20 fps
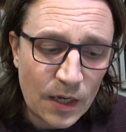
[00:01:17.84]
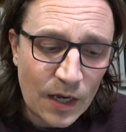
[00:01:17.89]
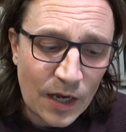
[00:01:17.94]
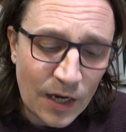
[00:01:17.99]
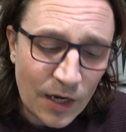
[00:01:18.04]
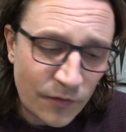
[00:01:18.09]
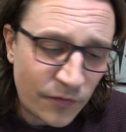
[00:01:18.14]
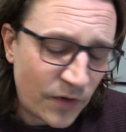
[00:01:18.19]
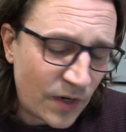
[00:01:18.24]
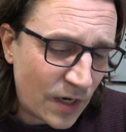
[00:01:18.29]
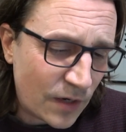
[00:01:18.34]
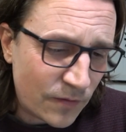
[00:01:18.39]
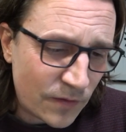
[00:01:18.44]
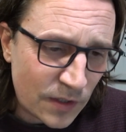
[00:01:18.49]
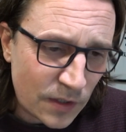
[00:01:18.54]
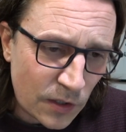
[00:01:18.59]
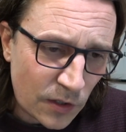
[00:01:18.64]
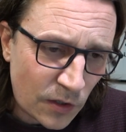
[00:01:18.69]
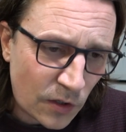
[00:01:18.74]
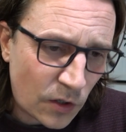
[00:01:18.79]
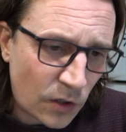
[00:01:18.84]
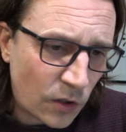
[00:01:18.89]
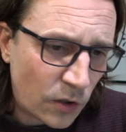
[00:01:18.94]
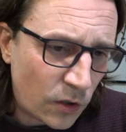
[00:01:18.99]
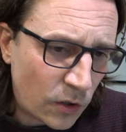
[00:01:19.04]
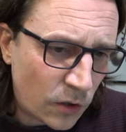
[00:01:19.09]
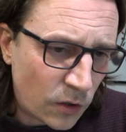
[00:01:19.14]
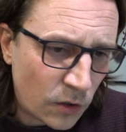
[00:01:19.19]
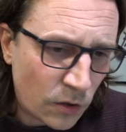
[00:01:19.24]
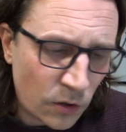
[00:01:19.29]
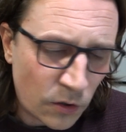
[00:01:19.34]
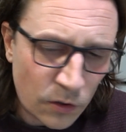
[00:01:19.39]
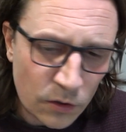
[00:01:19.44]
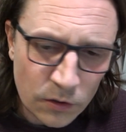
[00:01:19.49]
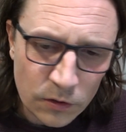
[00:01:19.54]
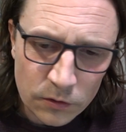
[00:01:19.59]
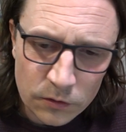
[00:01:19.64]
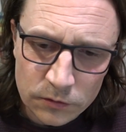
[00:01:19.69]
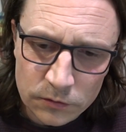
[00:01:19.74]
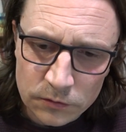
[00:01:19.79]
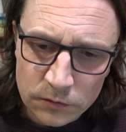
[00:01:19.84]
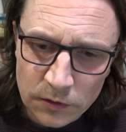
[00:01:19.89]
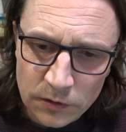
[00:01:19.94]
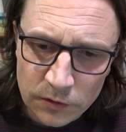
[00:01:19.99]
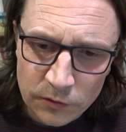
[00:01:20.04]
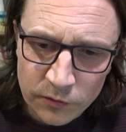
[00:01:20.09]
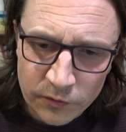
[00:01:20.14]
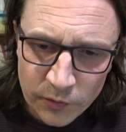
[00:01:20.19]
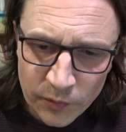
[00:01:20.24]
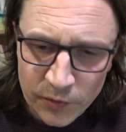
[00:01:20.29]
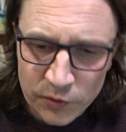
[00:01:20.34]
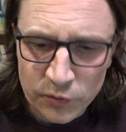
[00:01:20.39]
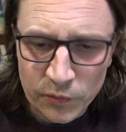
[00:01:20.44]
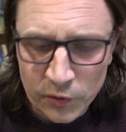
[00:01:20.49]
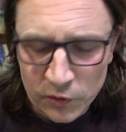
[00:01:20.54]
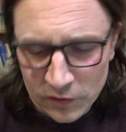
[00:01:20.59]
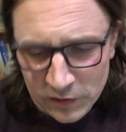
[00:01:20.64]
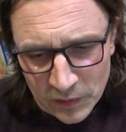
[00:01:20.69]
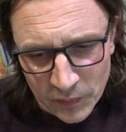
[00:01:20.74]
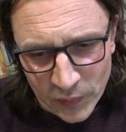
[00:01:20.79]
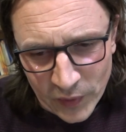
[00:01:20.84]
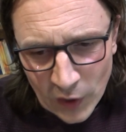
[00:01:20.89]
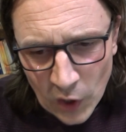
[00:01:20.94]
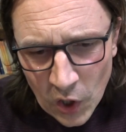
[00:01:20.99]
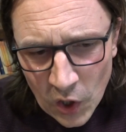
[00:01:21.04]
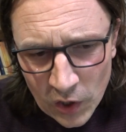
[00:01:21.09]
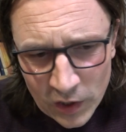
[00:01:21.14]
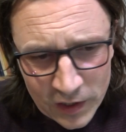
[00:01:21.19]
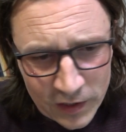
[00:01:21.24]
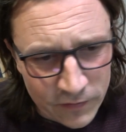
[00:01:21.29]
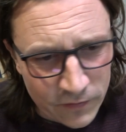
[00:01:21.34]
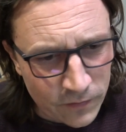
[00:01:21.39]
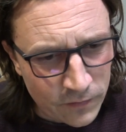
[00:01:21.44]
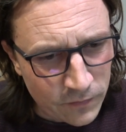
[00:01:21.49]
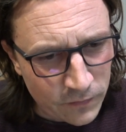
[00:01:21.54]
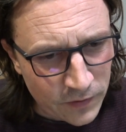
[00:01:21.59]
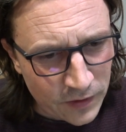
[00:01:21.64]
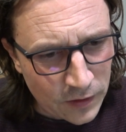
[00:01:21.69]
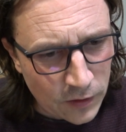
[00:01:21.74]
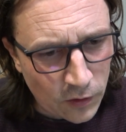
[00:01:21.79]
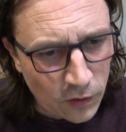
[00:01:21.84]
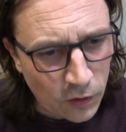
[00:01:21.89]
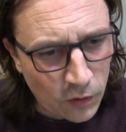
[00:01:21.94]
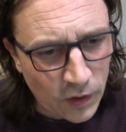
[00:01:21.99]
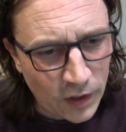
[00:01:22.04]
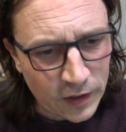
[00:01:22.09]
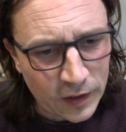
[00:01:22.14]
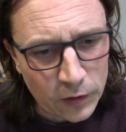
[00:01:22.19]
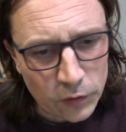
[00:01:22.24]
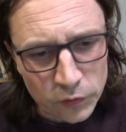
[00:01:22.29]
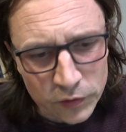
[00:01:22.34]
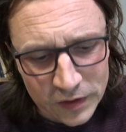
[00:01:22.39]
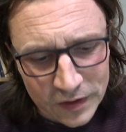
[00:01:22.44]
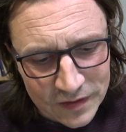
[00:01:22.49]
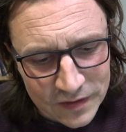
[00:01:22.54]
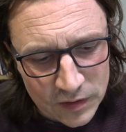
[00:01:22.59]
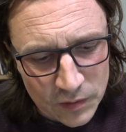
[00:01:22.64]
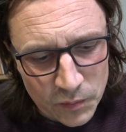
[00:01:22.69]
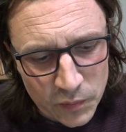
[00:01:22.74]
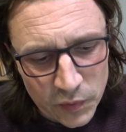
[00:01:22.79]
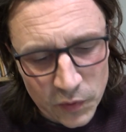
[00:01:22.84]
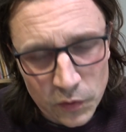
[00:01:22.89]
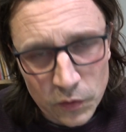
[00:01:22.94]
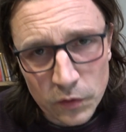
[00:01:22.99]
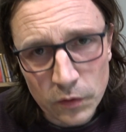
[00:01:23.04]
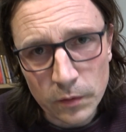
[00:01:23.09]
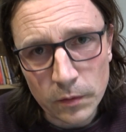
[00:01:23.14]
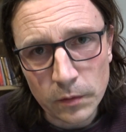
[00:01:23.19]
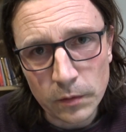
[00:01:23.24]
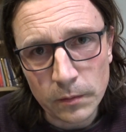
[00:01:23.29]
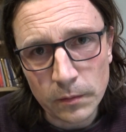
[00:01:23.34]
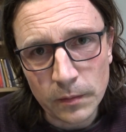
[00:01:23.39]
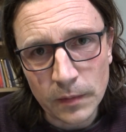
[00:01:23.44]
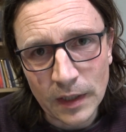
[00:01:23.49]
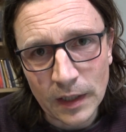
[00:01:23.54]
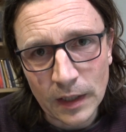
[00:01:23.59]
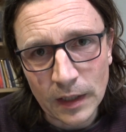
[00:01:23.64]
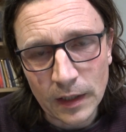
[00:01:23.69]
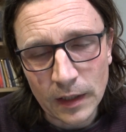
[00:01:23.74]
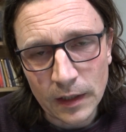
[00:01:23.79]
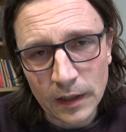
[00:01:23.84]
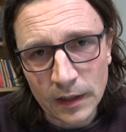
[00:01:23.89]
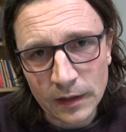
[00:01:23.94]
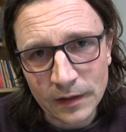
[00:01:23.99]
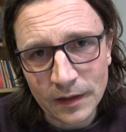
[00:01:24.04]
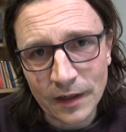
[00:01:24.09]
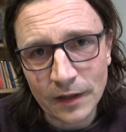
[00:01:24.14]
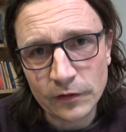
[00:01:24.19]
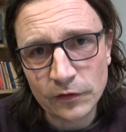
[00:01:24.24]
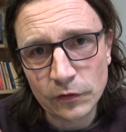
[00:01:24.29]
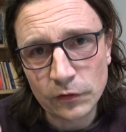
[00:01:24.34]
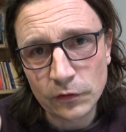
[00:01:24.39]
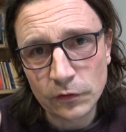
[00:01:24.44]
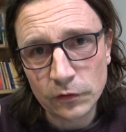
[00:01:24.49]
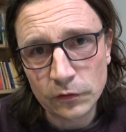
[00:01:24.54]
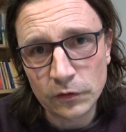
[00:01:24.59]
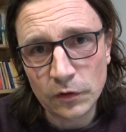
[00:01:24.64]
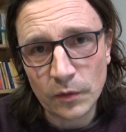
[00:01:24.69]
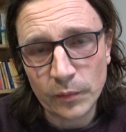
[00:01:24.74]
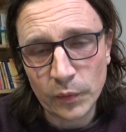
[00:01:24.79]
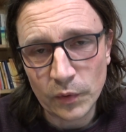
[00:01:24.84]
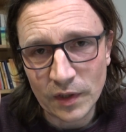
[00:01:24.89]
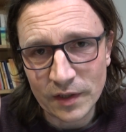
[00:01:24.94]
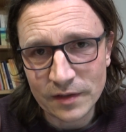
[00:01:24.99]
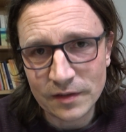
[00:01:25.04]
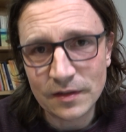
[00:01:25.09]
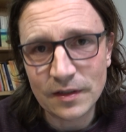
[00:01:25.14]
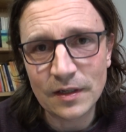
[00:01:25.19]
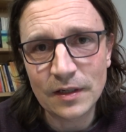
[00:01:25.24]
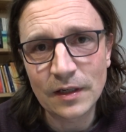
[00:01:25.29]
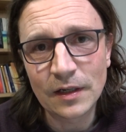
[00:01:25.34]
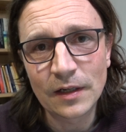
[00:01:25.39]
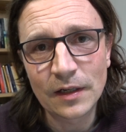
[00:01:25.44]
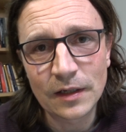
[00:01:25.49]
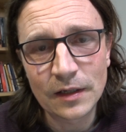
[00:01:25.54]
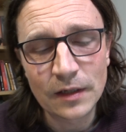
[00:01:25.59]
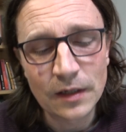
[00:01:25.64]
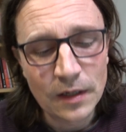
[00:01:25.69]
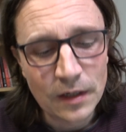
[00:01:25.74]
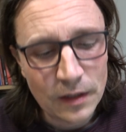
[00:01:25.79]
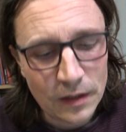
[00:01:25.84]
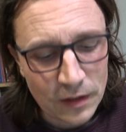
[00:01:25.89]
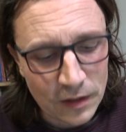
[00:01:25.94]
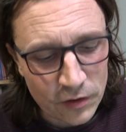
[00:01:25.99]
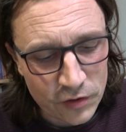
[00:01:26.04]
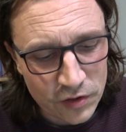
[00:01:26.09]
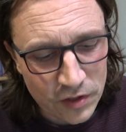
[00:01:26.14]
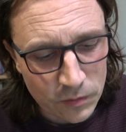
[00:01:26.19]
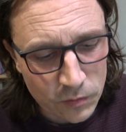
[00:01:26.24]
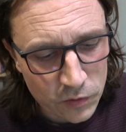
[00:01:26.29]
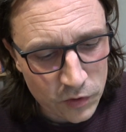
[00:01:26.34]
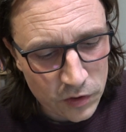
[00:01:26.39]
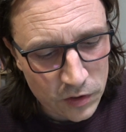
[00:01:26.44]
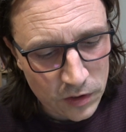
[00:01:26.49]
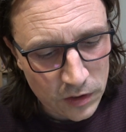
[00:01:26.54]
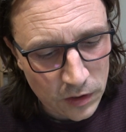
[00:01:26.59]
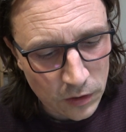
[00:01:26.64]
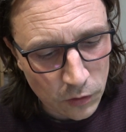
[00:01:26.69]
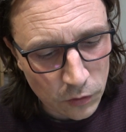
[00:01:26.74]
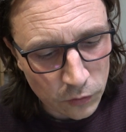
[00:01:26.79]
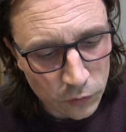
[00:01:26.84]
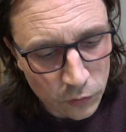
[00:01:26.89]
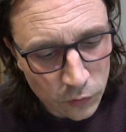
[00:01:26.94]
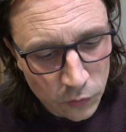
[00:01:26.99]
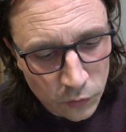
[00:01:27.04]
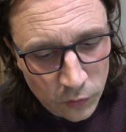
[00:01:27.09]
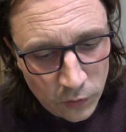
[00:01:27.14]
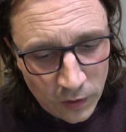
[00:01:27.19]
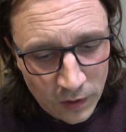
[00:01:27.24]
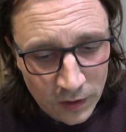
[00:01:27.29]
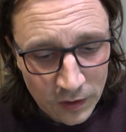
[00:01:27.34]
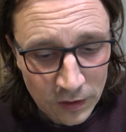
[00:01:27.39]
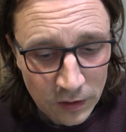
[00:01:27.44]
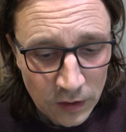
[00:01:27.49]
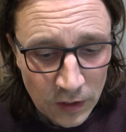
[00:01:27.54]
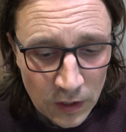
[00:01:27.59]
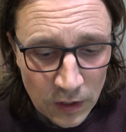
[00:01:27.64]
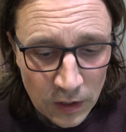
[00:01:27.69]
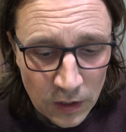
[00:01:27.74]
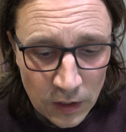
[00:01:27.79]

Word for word: Alla fine vi dirò dove ho preso queste parole, vi darò qualche notizia in più, ma adesso, dopo la sigla, lasciamoci condurre